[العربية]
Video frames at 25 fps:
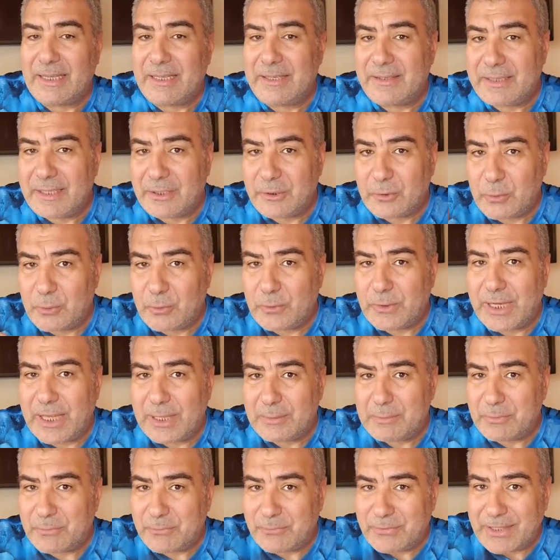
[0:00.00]
إذا
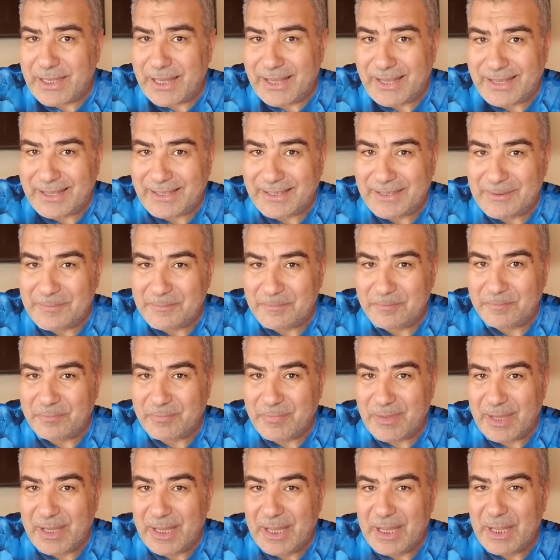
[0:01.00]
هنا مفتاح
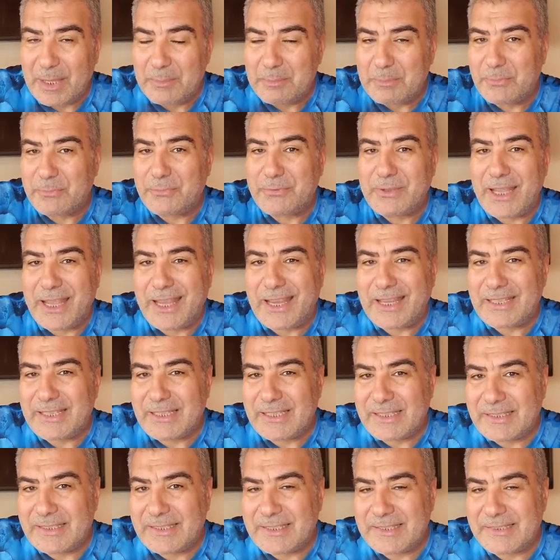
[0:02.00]
مفتاح
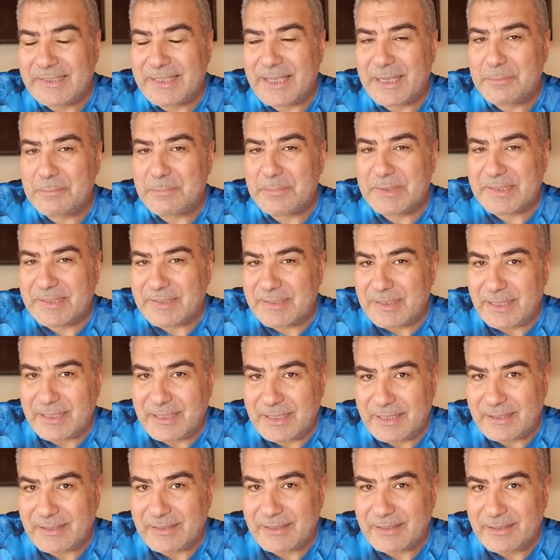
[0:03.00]
الالتزام
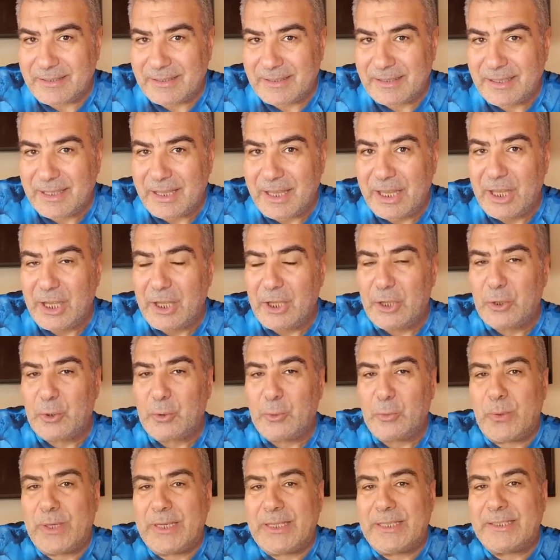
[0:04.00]
بالصلاة
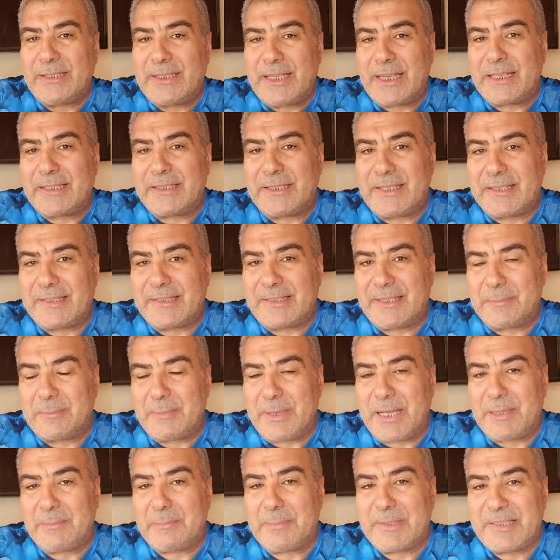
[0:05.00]

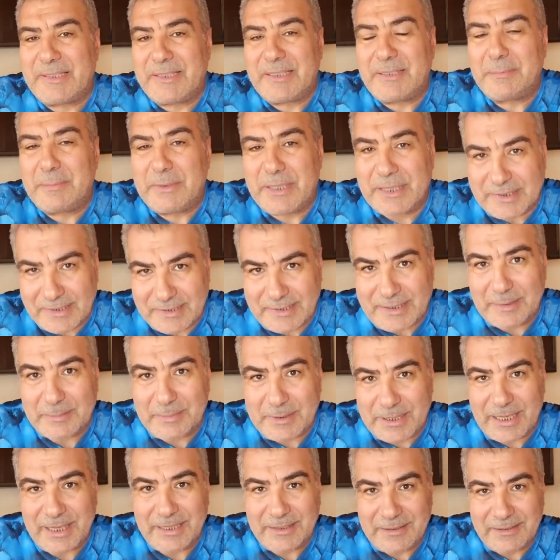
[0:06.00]
ولتكتسب المزيد من
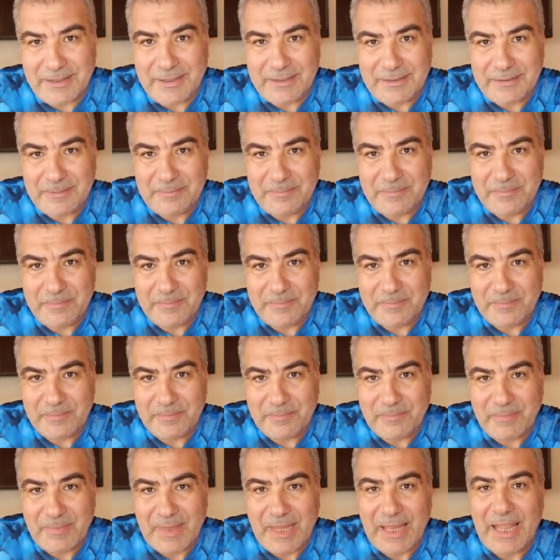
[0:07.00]
الصبر أيضا
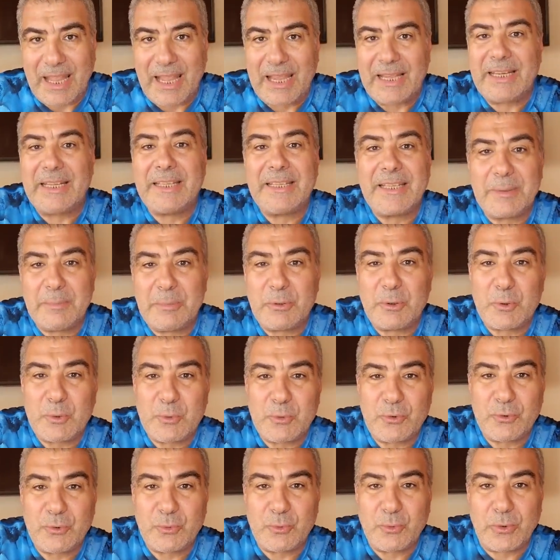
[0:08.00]
عليك
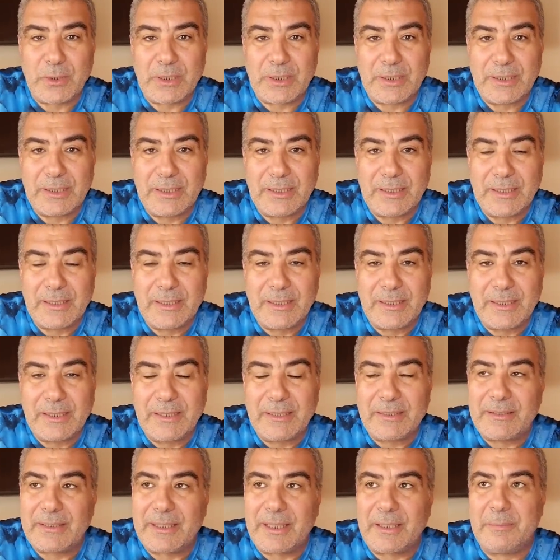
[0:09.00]
بالخشوع
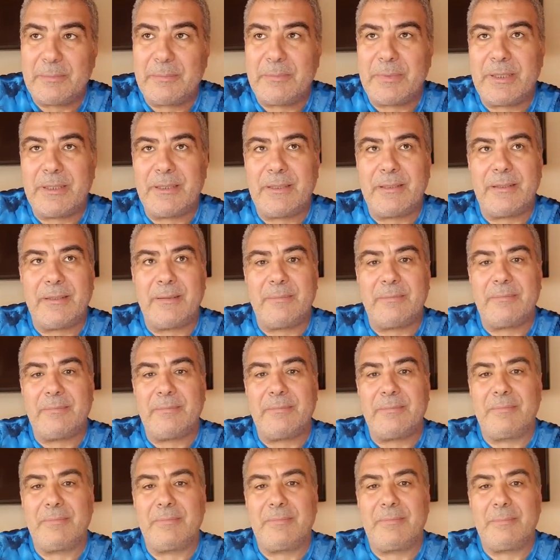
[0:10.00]
طيب
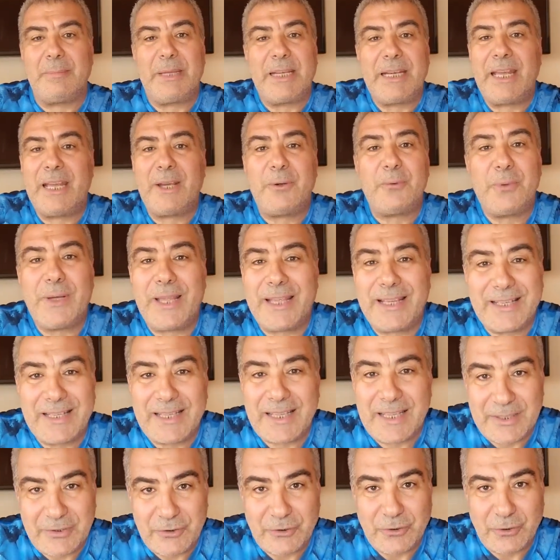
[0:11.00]
من هؤلاء
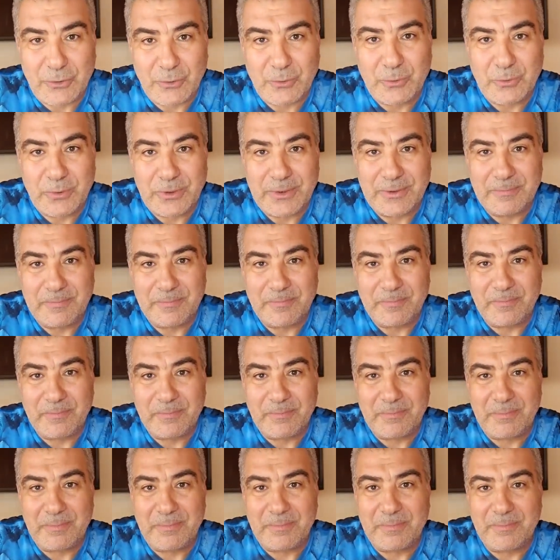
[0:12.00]
الخاشعون
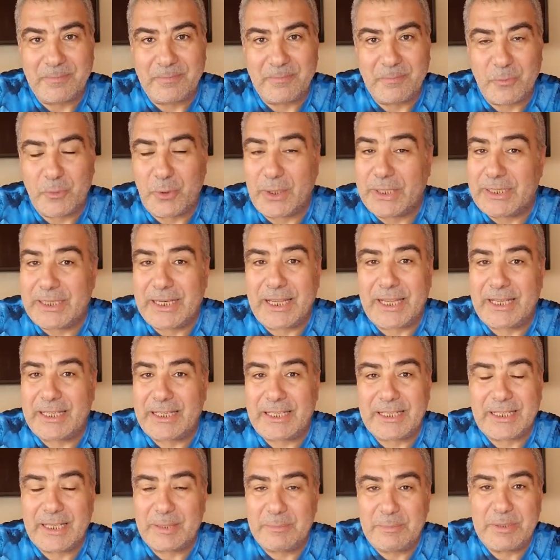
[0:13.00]
وإنها
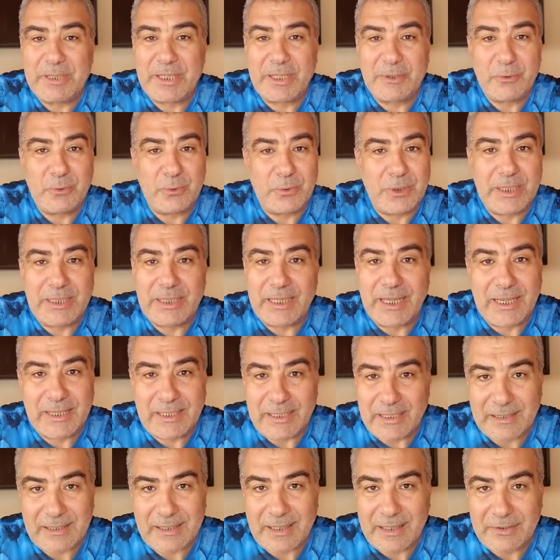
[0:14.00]
لكبيرة إلا
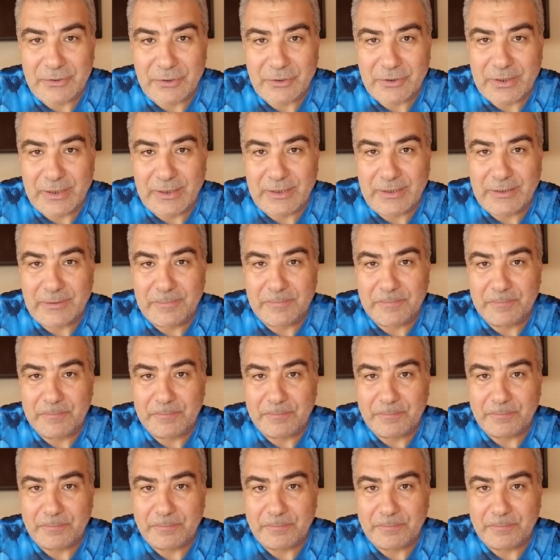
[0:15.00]
على الخاشعين